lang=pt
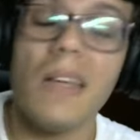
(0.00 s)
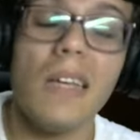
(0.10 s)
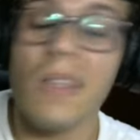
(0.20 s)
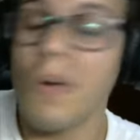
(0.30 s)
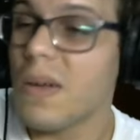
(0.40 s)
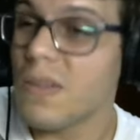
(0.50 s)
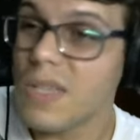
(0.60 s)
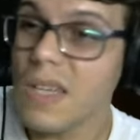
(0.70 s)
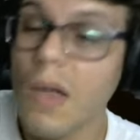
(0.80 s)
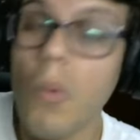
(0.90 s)
Então, a não
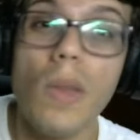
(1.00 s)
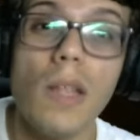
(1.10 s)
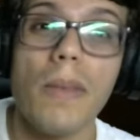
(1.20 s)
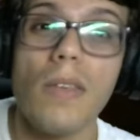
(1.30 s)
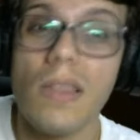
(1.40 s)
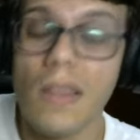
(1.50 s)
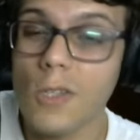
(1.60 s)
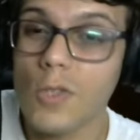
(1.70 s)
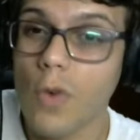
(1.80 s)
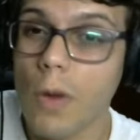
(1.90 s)
ser que tenha algum elemento que
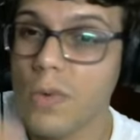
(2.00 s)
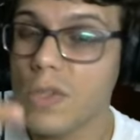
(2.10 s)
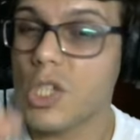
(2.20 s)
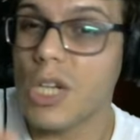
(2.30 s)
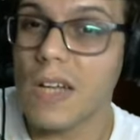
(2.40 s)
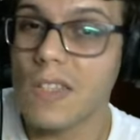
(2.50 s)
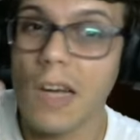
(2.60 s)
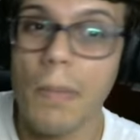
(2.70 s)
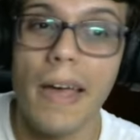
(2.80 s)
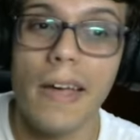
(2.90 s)
transforme o
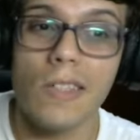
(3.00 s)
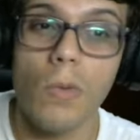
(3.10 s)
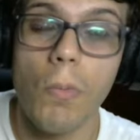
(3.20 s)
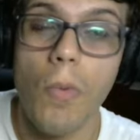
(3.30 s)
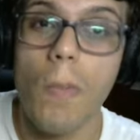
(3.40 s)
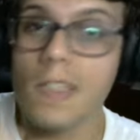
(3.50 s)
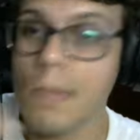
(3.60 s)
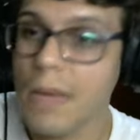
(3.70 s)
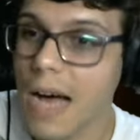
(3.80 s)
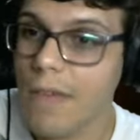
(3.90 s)
estilhaçar em uma reação um pouco mais
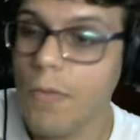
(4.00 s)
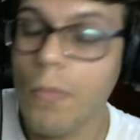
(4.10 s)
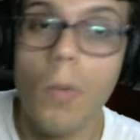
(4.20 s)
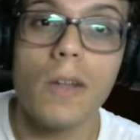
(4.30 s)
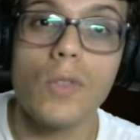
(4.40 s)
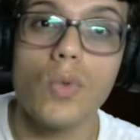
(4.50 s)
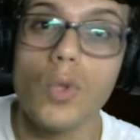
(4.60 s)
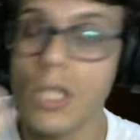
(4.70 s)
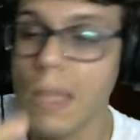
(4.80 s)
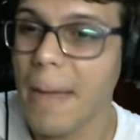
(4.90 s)
amigável, um pouco mais
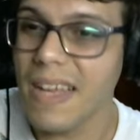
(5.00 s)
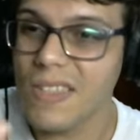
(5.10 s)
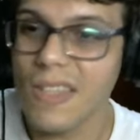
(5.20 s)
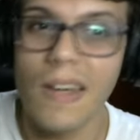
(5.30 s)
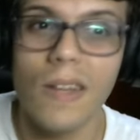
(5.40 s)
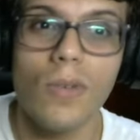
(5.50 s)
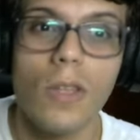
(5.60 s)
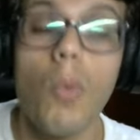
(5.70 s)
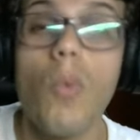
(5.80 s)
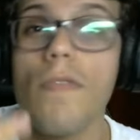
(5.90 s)
útil, que dê mais dano,
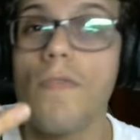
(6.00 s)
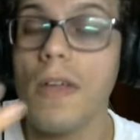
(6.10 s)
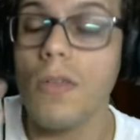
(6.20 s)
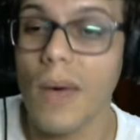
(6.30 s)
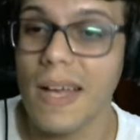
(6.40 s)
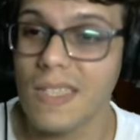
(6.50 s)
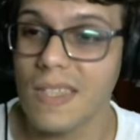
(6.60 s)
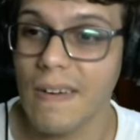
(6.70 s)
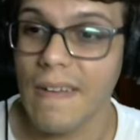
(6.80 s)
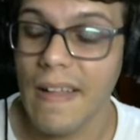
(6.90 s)
que dê algum efeito
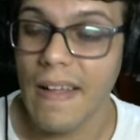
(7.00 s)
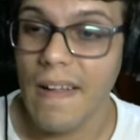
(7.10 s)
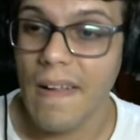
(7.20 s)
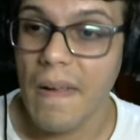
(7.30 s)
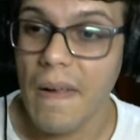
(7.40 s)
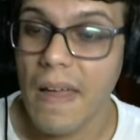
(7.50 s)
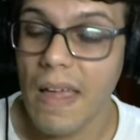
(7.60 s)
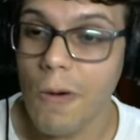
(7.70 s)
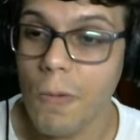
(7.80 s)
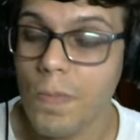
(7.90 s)
extra,
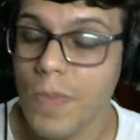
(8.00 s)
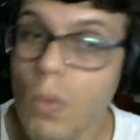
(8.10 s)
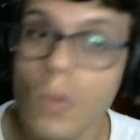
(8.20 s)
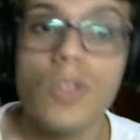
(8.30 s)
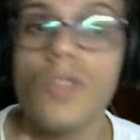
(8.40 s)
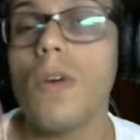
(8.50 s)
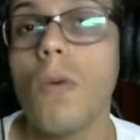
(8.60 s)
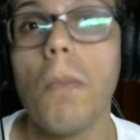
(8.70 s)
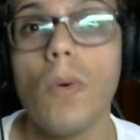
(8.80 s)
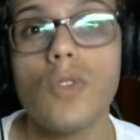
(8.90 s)
eu não consigo ver
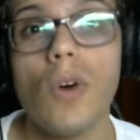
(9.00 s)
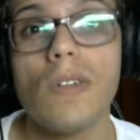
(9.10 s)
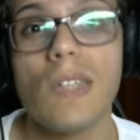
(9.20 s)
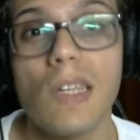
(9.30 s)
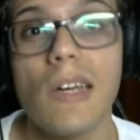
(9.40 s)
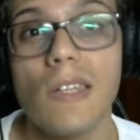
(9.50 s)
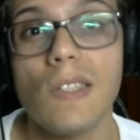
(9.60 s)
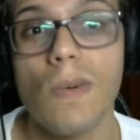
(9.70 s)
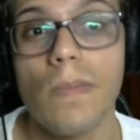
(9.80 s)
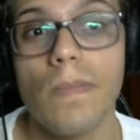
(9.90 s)
com bons olhos essa
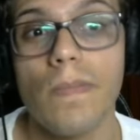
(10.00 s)
reação.